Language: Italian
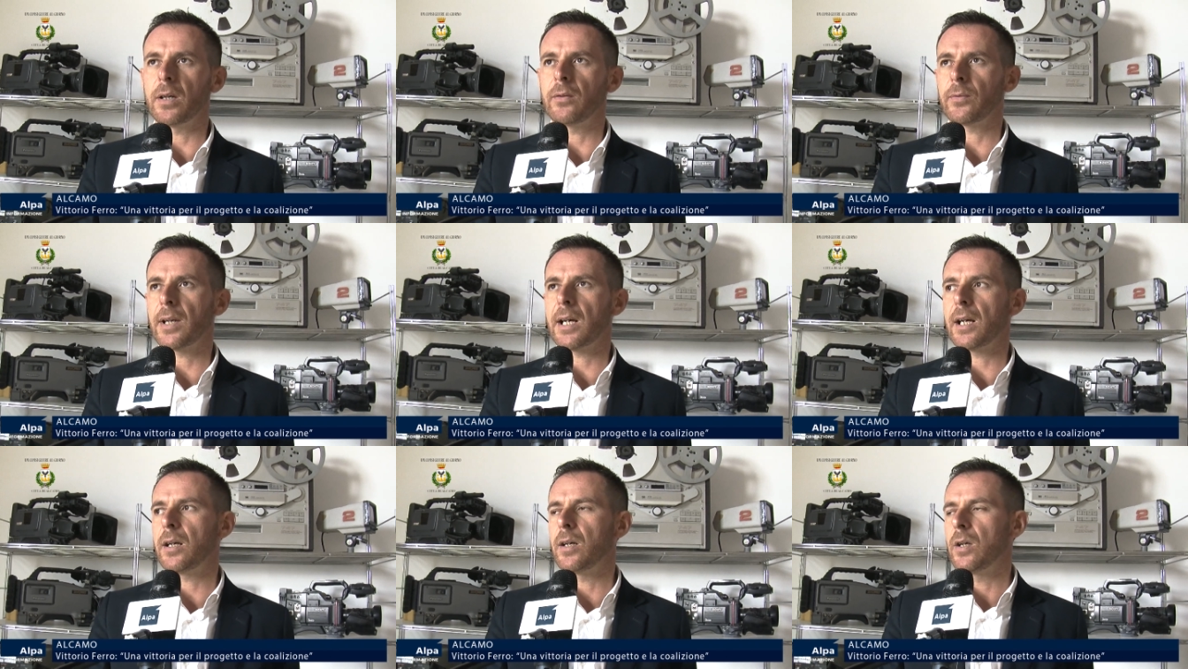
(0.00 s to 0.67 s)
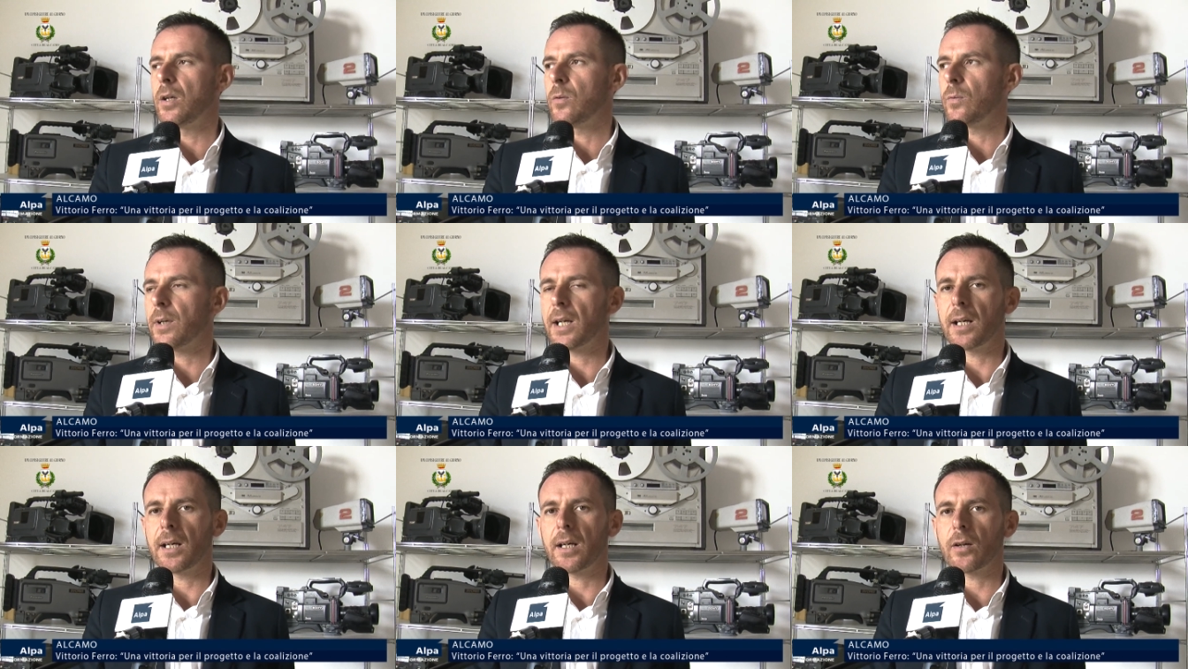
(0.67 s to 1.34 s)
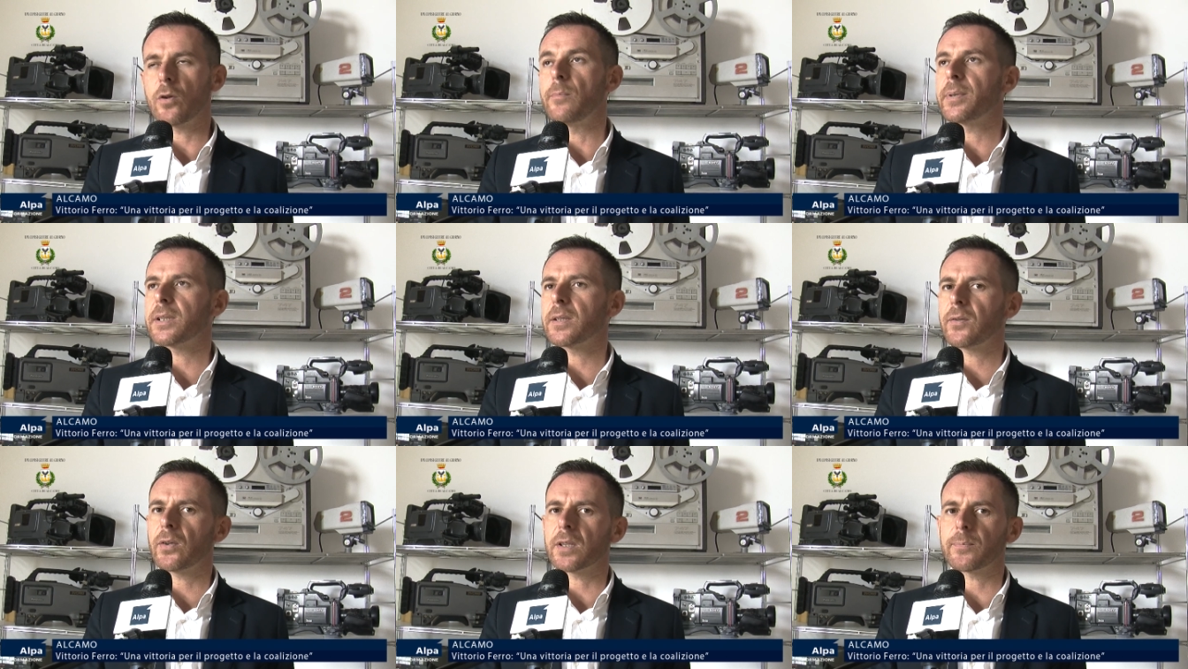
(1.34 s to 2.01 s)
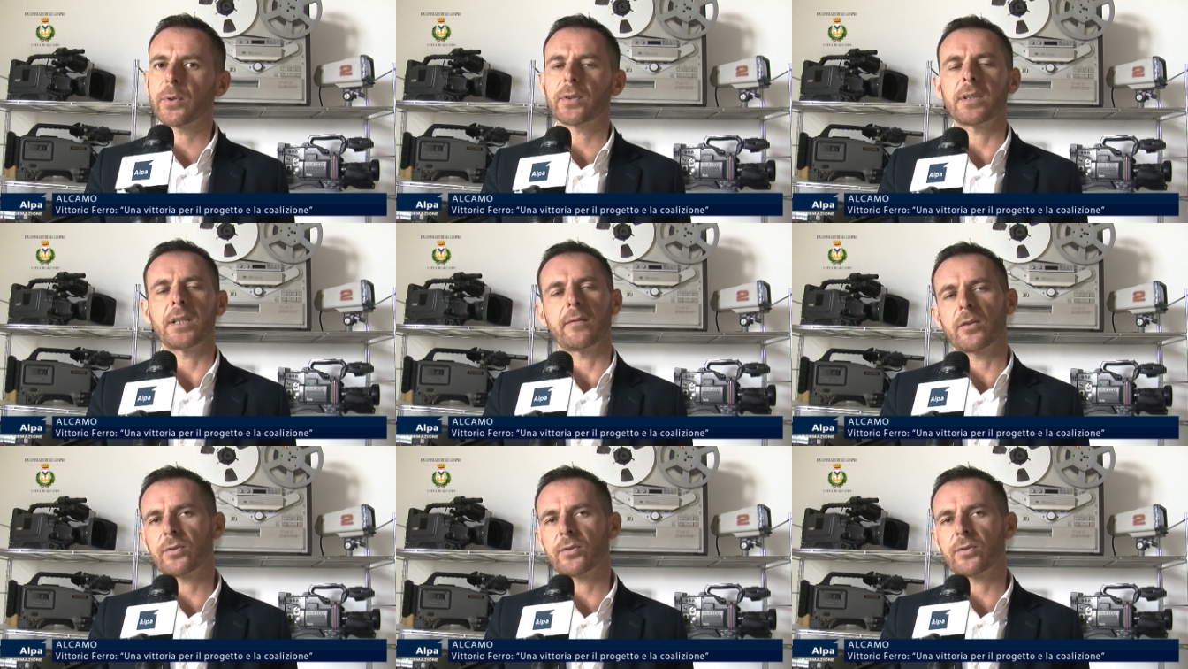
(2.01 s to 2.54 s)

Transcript: una, una, competizione sportiva,